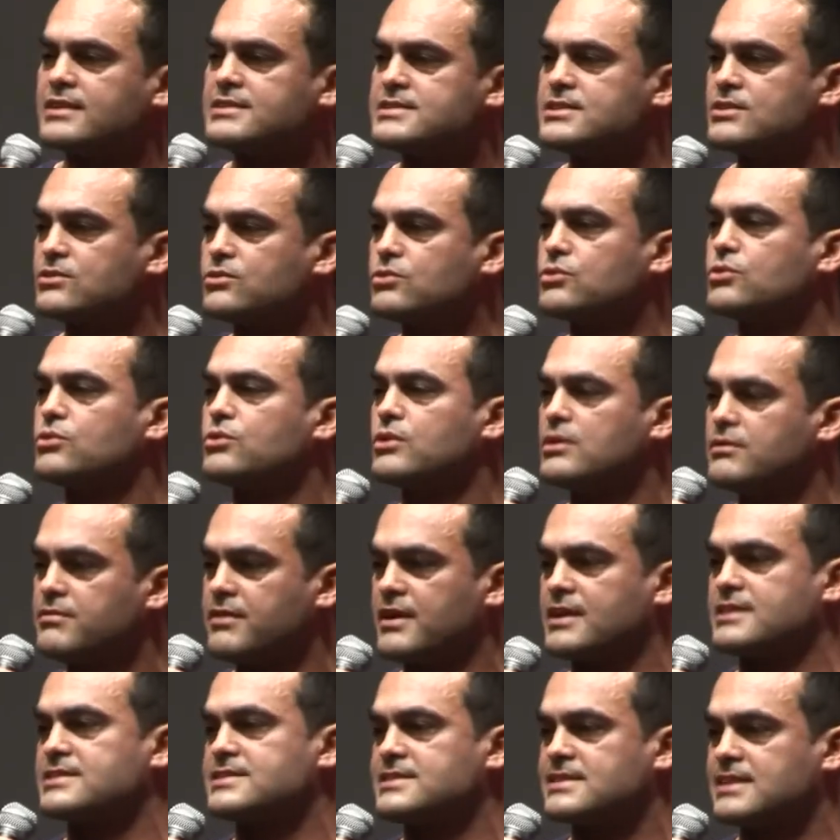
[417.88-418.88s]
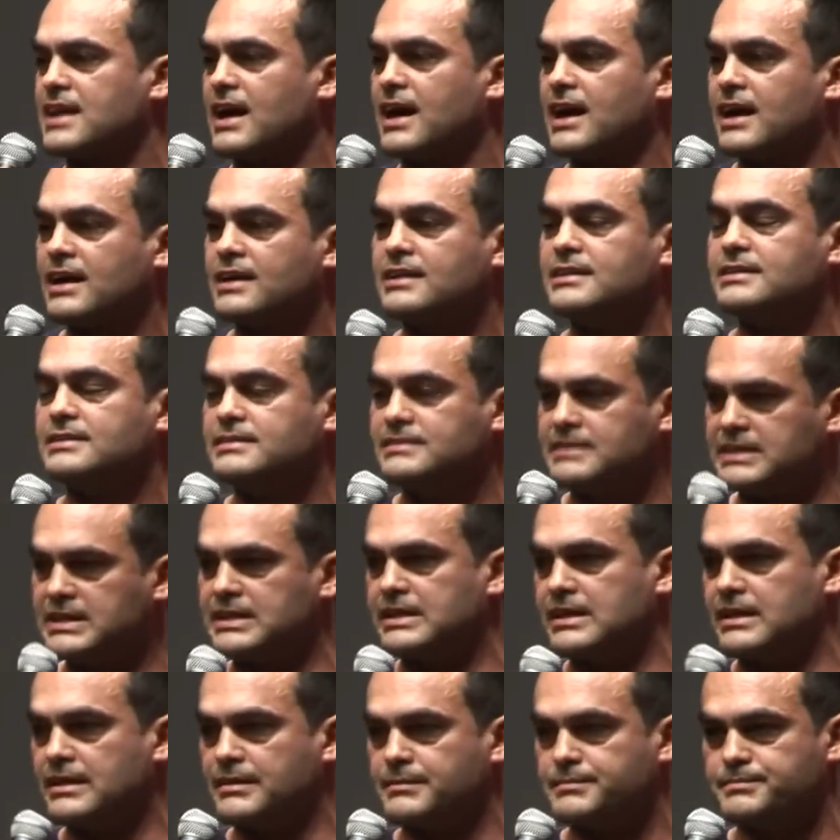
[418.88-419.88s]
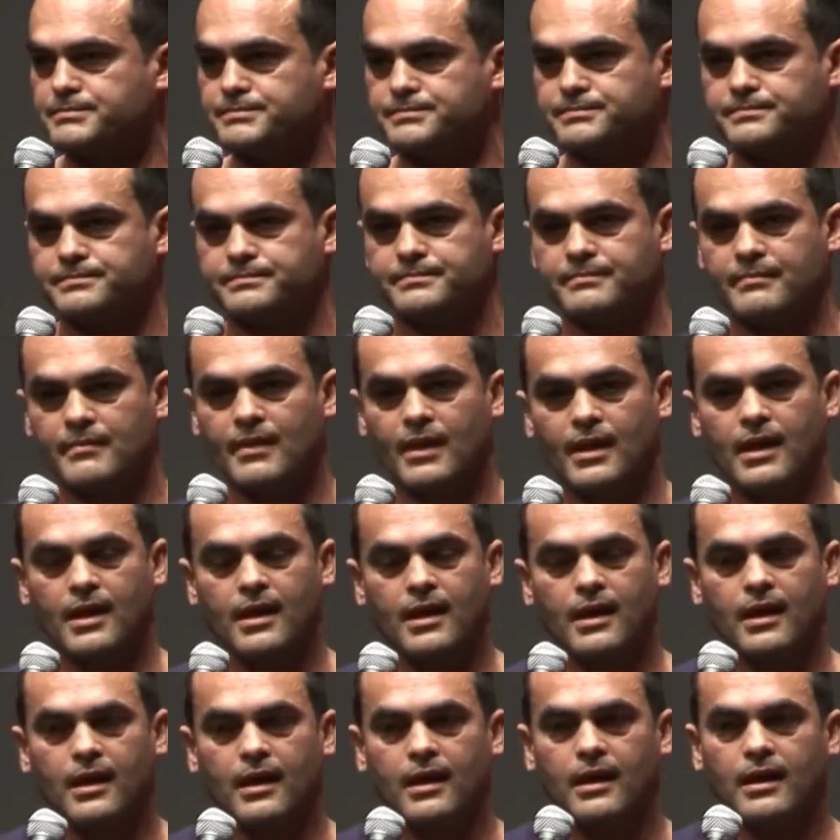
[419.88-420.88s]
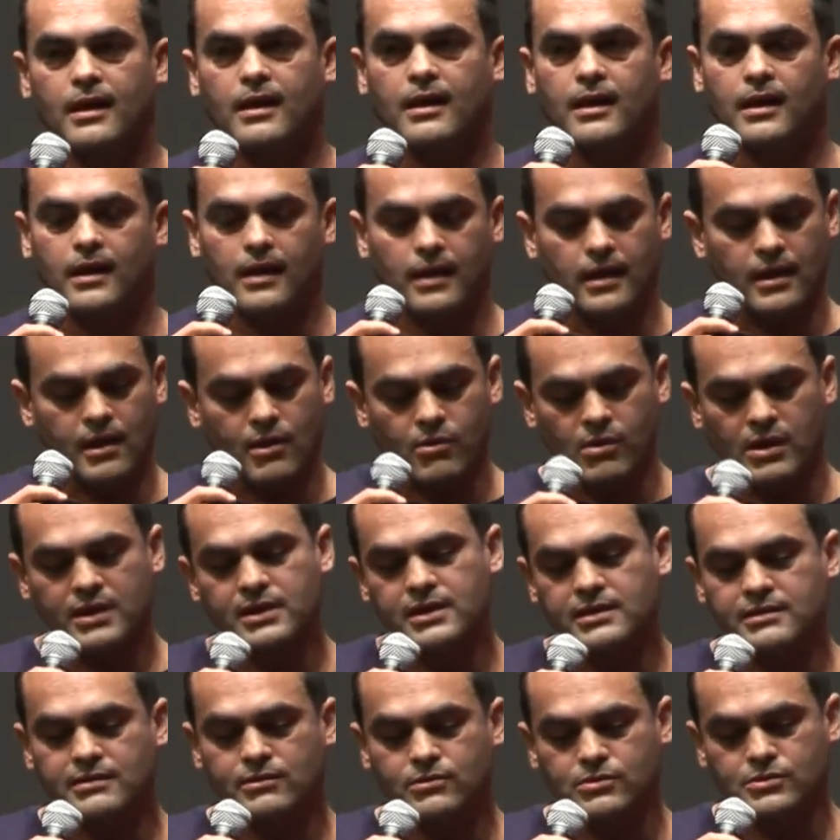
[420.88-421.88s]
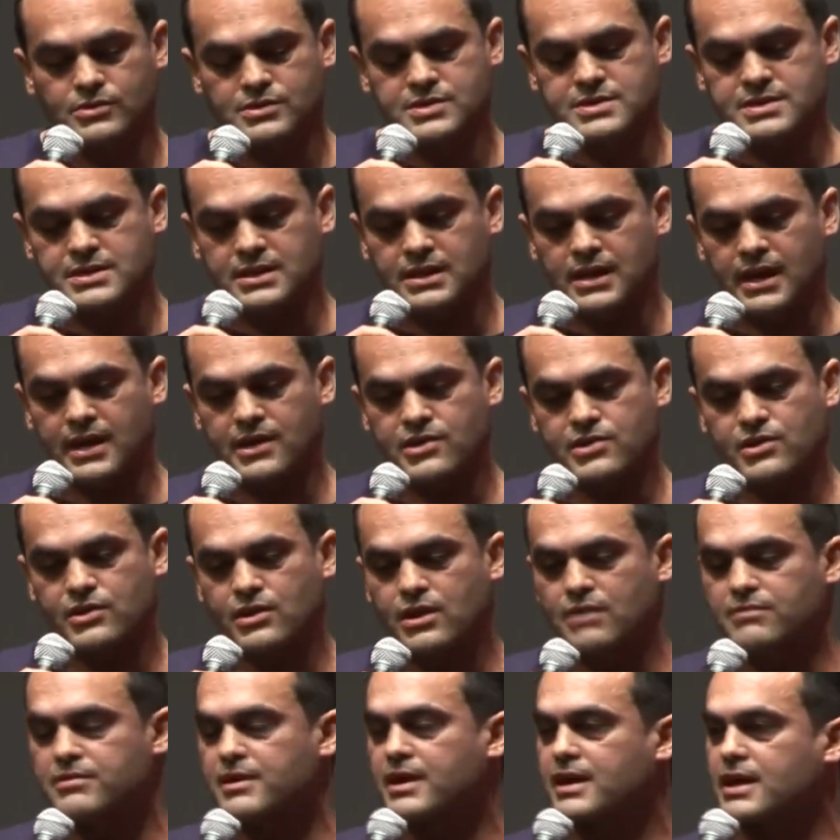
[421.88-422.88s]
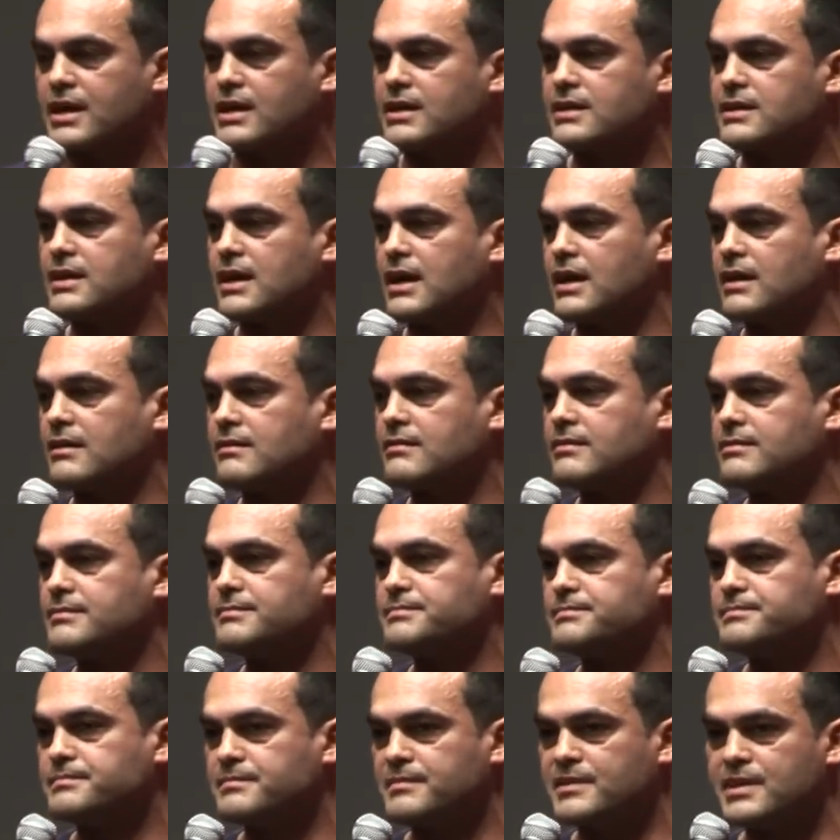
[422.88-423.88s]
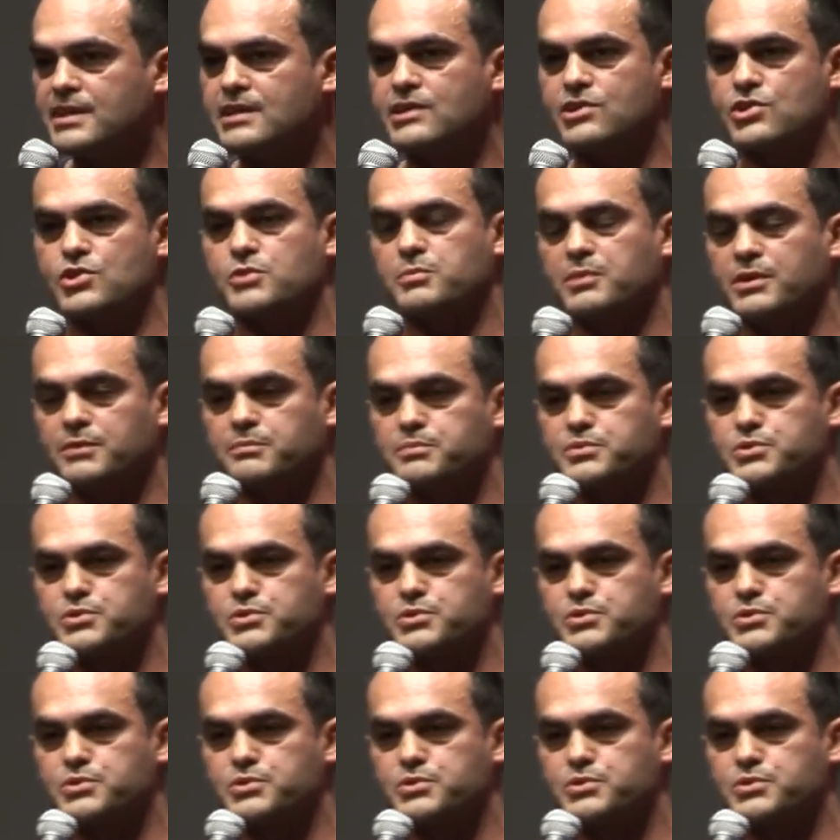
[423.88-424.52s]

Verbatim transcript: a dizer, tudo o que o universo dá, tira. E quando conheci esta nova realidade de crescimento